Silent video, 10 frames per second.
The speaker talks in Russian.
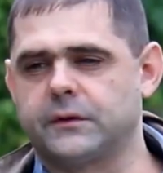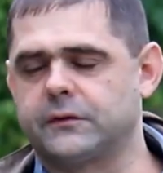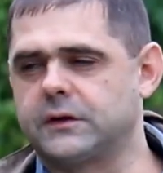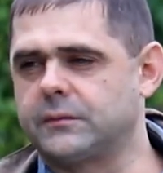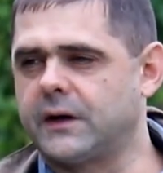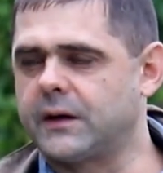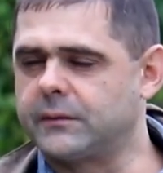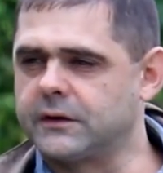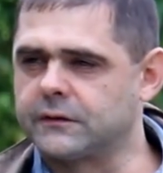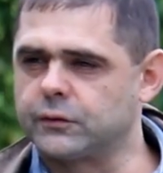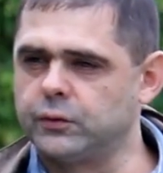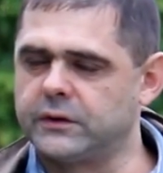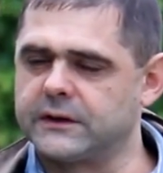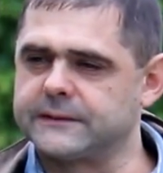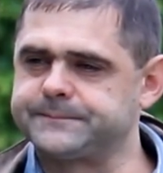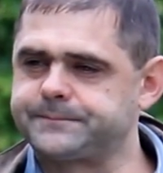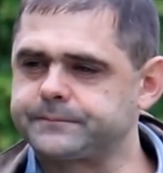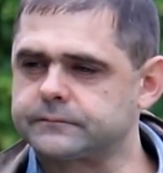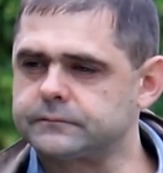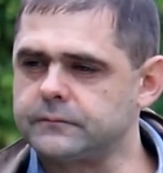мы вынимаем из улья
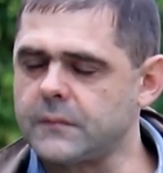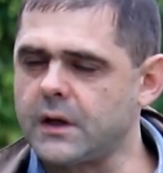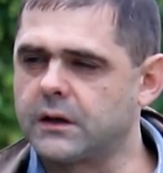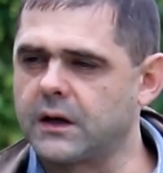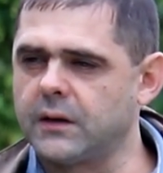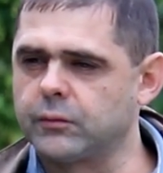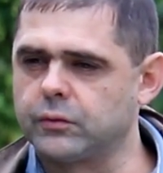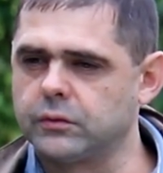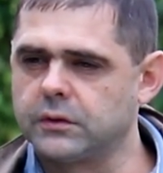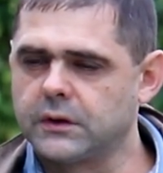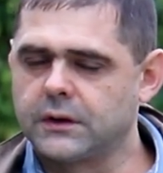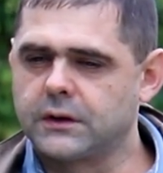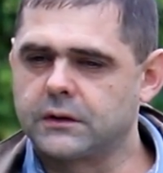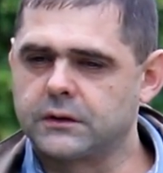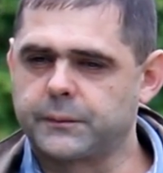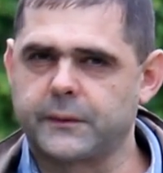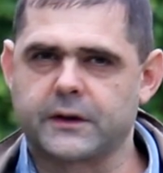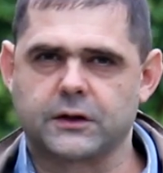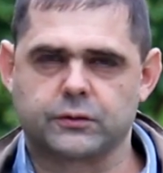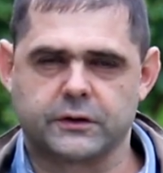рамку
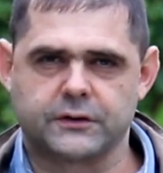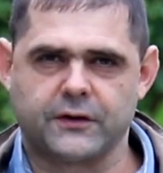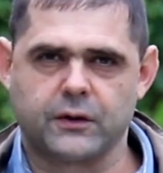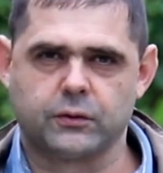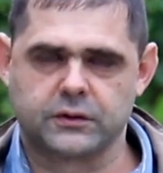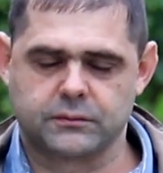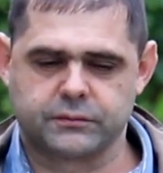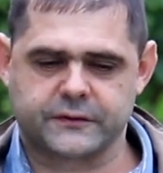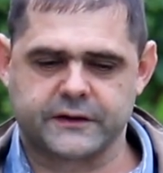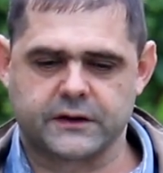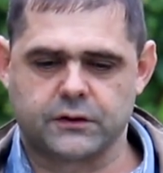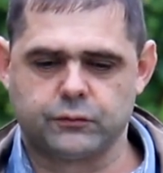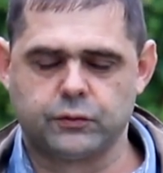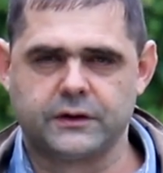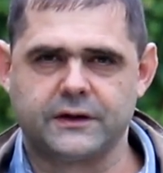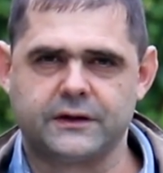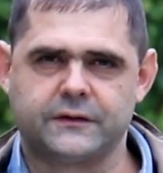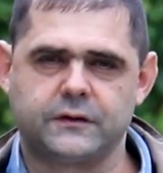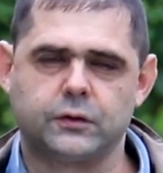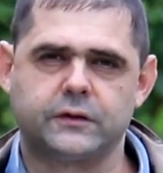например, которая два года стояла в улье и
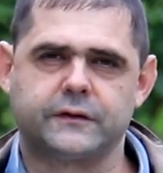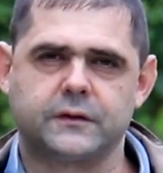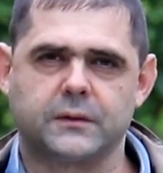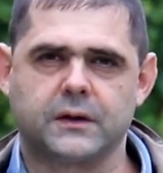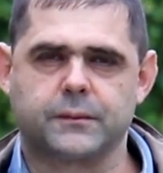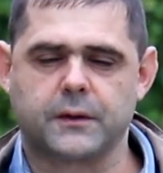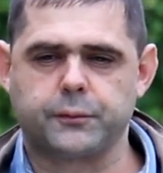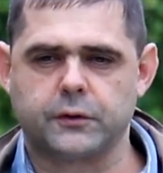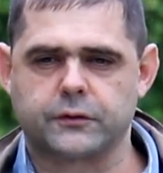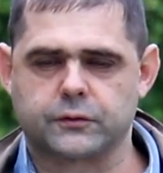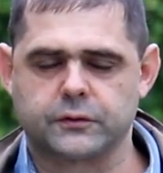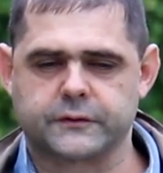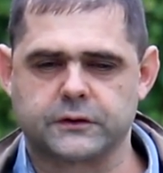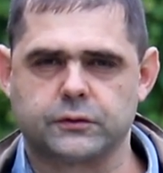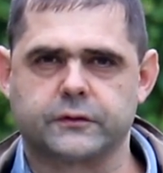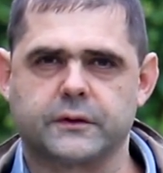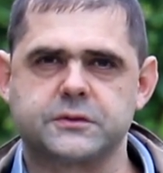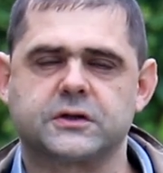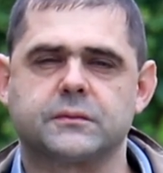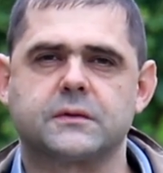с нее не снимали прополис, то он становится
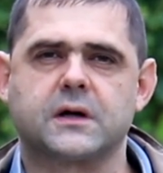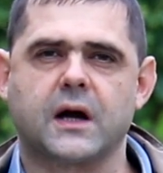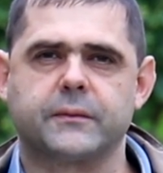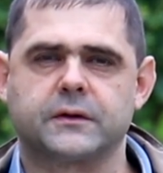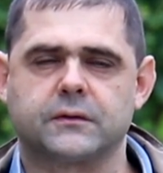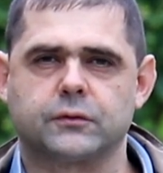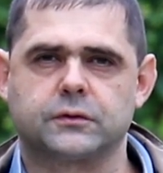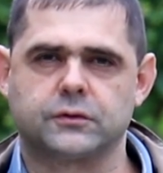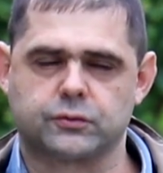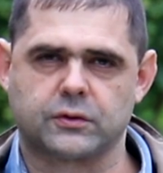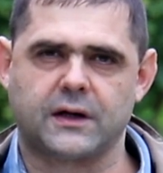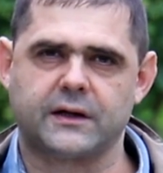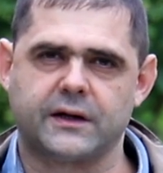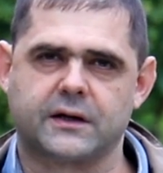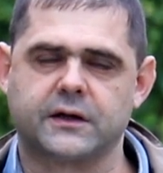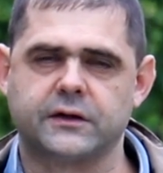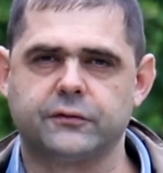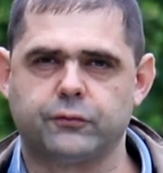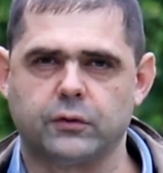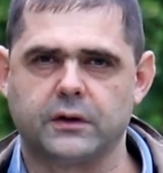вообще там каменный, вот натуральная
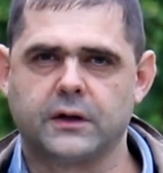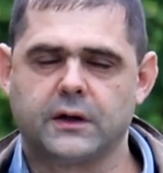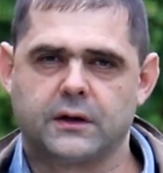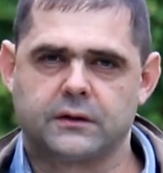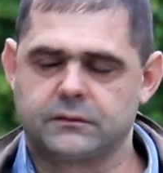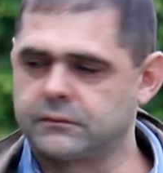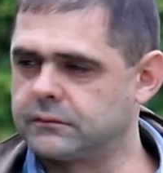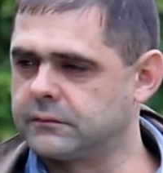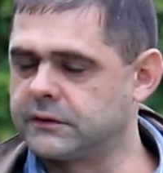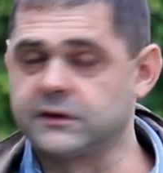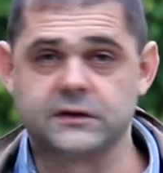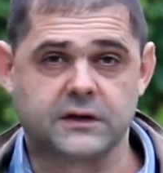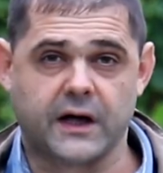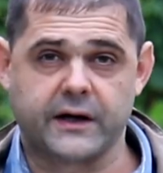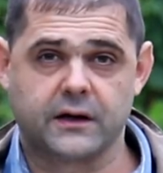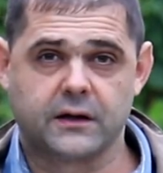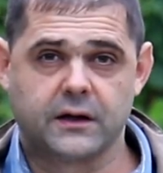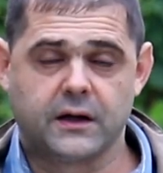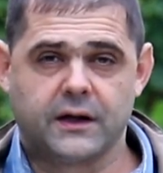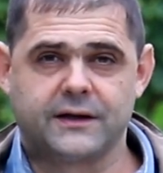канифоль, янтарь.
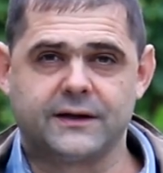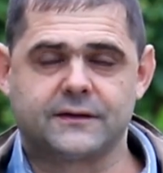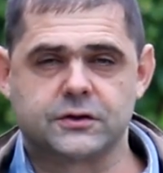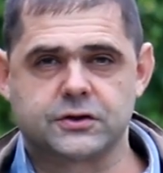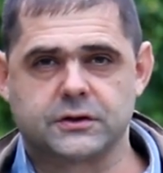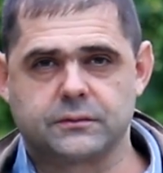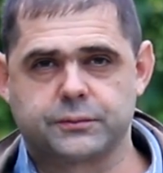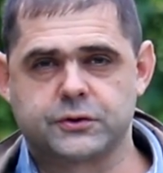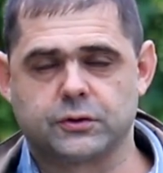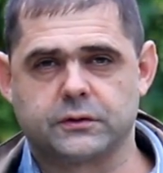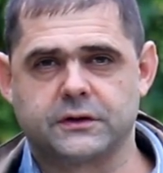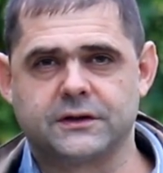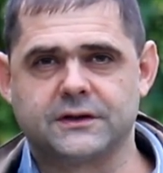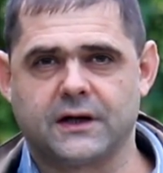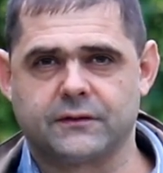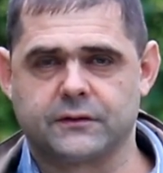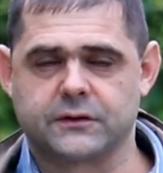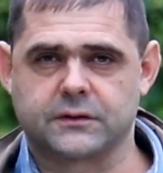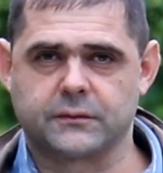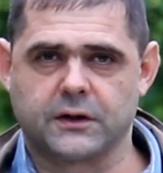Если же пчелы недавно в
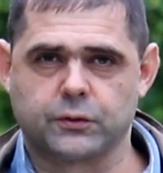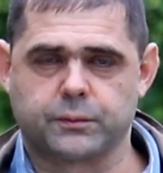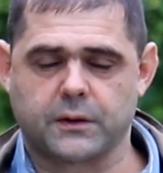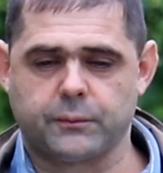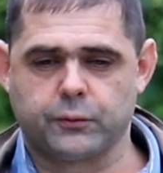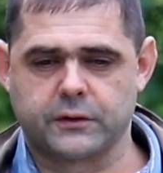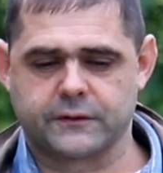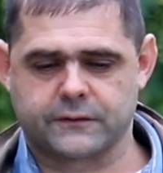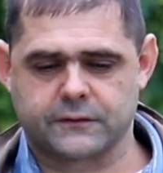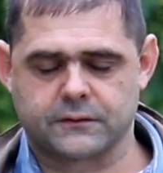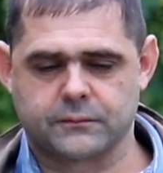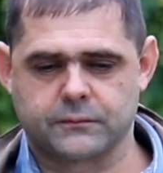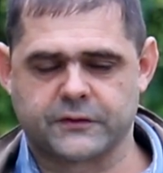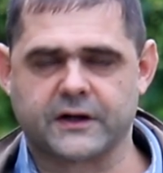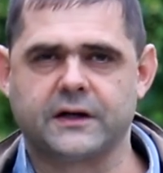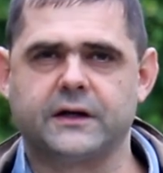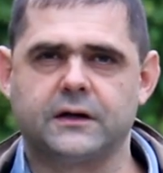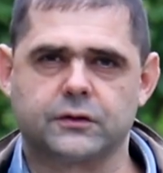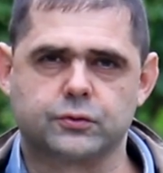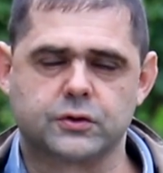этом году прополис эм,
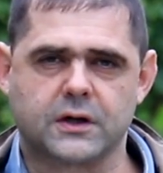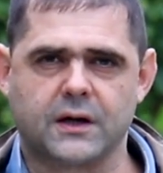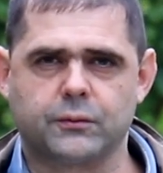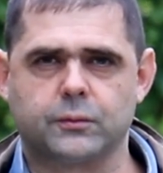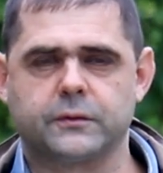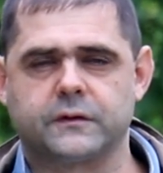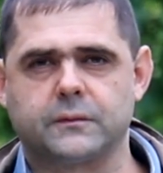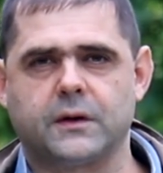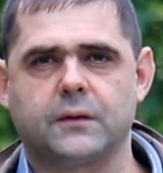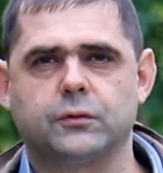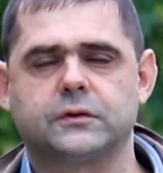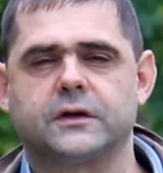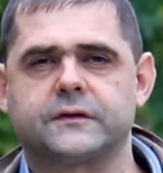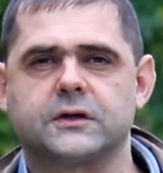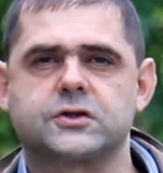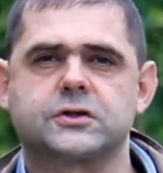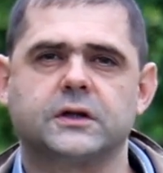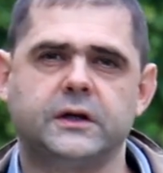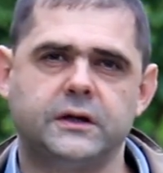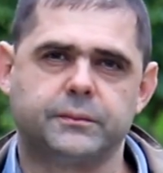заклеили ту же рамку, мы снимаем, он
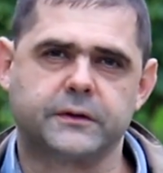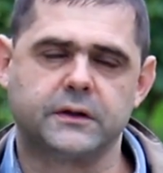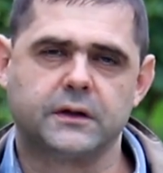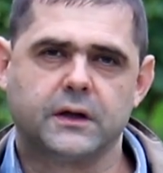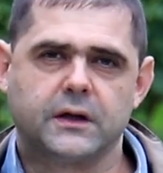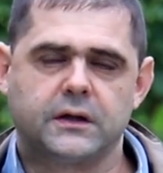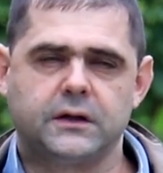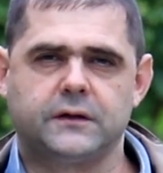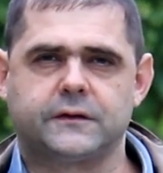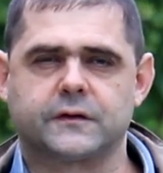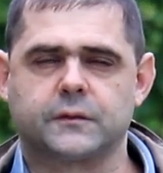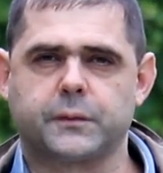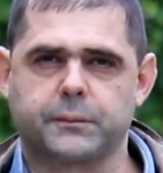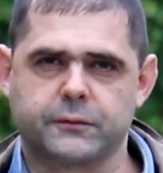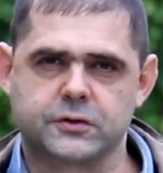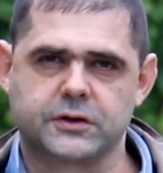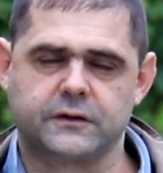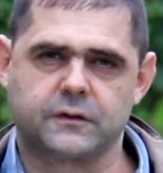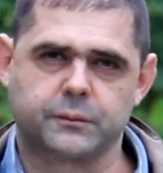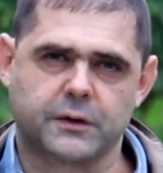достаточно липкий. И, естественно, при
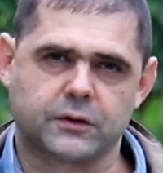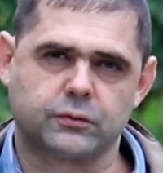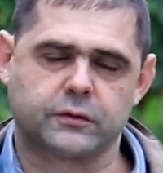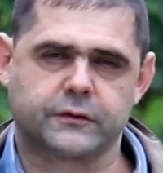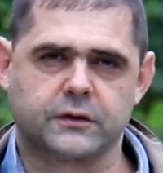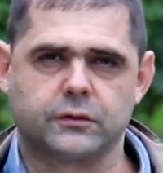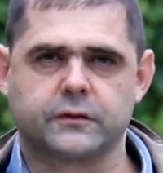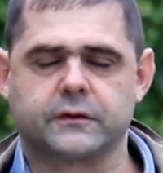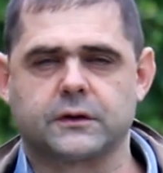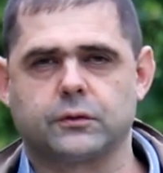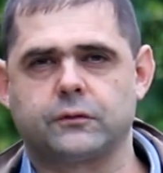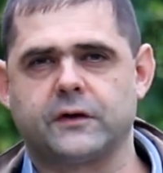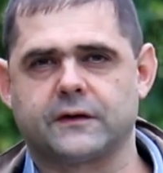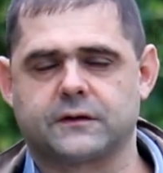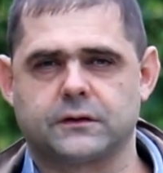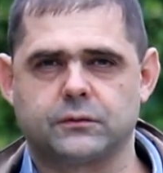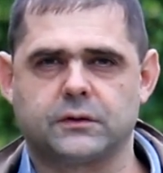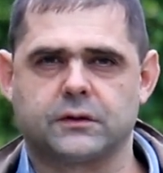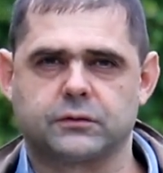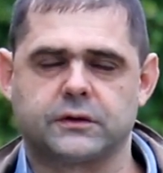повышении температуры он становится такой вязкий, ну,
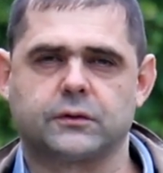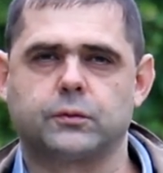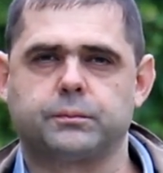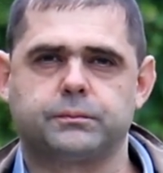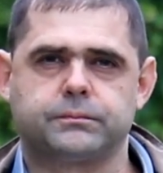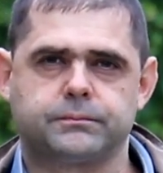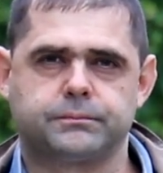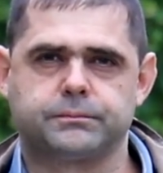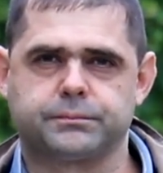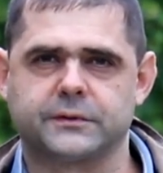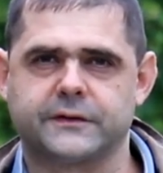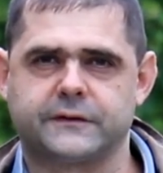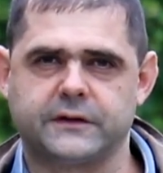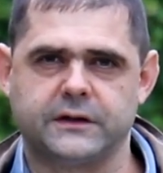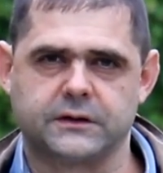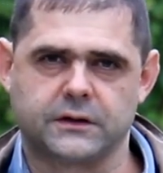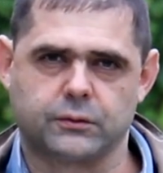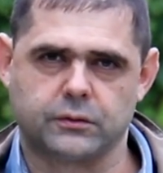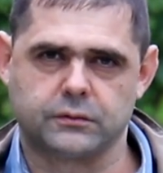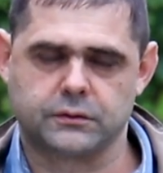как вот я говорю, пластилин
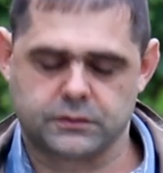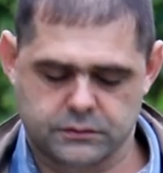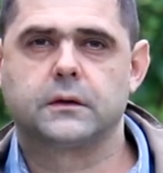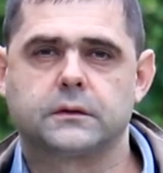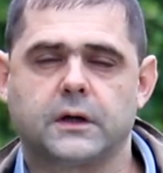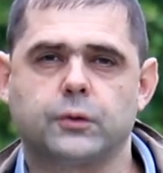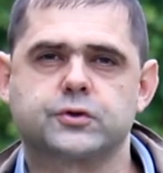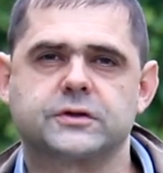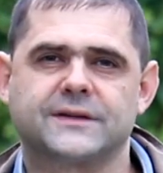такой вот научно